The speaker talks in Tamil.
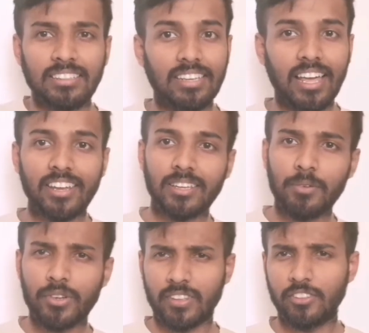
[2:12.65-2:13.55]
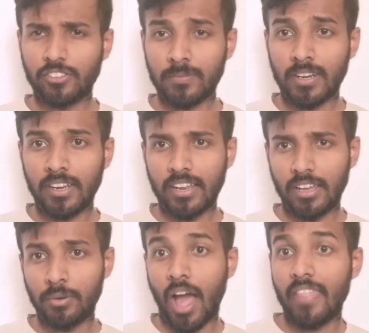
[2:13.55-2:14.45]
எல்லாருக்குமே ஒரு சந்தோஷமான
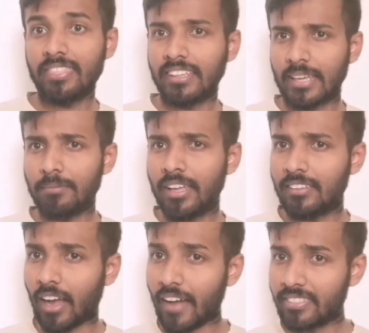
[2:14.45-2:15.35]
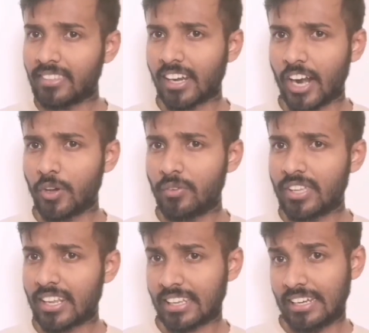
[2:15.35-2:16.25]
நிலவு அந்த டைமில் அந்த இராணுவ
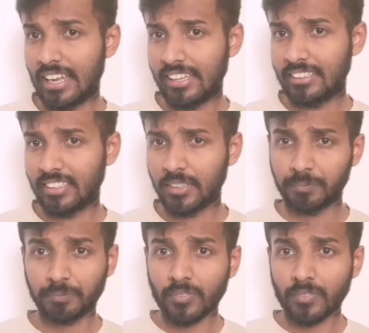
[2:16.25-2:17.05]
வீரருக்கு என்ன ஆயிட்டுன்னா